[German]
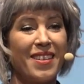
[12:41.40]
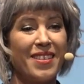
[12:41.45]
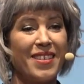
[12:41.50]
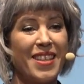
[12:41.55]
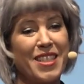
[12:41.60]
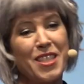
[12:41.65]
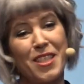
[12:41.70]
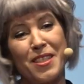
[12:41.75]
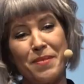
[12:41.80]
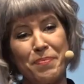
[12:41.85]

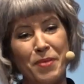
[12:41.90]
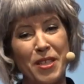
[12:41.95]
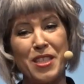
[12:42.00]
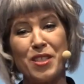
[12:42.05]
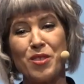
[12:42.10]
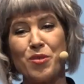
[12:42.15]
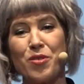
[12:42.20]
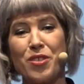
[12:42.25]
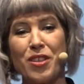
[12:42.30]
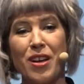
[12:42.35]
Jetzt
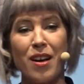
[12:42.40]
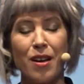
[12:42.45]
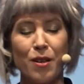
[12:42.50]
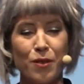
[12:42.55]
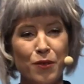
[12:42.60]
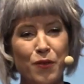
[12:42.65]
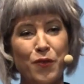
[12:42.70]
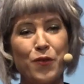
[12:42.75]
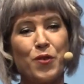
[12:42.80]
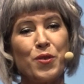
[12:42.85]
bist du da
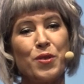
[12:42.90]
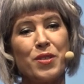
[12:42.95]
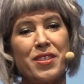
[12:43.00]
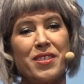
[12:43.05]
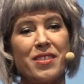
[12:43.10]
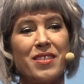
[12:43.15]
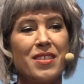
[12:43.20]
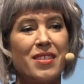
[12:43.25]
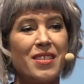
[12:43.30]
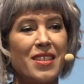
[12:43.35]
und
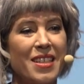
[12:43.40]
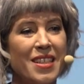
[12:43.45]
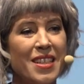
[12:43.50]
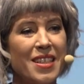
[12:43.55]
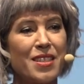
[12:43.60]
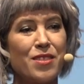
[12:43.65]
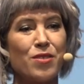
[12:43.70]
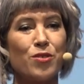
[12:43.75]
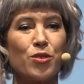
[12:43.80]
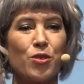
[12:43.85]
fühlst diese
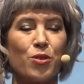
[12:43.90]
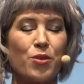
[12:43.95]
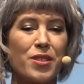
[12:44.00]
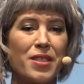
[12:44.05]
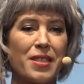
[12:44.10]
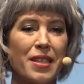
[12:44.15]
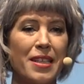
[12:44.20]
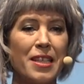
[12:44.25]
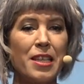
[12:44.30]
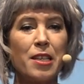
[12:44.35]

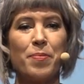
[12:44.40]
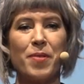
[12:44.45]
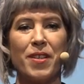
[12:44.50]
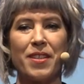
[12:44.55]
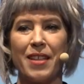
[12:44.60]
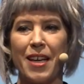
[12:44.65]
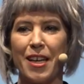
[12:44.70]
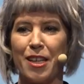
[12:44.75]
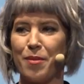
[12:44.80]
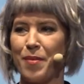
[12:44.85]
riesengroße Liebe in
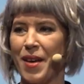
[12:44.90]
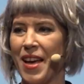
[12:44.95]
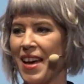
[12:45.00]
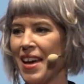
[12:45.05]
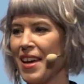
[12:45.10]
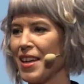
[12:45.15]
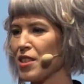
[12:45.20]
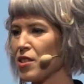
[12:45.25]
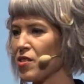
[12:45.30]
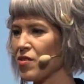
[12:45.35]
deinem
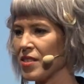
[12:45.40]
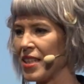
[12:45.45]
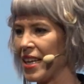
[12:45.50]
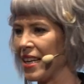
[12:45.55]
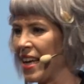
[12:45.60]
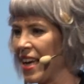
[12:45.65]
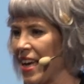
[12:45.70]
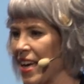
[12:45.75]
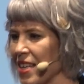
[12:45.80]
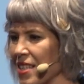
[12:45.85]
Herz und dein
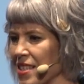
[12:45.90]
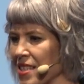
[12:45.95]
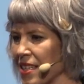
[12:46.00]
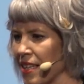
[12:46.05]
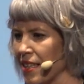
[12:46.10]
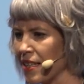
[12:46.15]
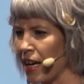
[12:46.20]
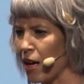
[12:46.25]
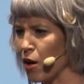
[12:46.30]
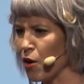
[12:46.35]
Herz
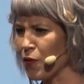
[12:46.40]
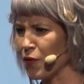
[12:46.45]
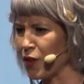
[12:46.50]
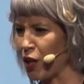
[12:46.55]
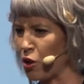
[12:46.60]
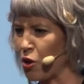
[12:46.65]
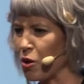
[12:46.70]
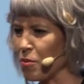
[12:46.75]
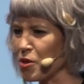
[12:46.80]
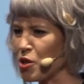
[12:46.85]
geht auf und da
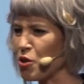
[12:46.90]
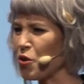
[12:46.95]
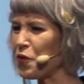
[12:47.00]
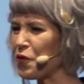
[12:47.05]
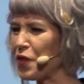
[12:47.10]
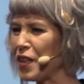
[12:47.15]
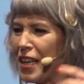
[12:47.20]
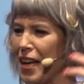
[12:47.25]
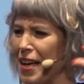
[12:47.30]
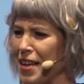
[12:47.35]
kommt so
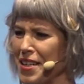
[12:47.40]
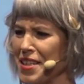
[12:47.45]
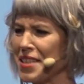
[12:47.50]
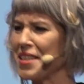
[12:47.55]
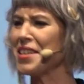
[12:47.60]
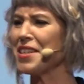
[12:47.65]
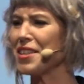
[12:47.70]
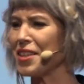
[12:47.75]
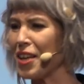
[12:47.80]
viel Energie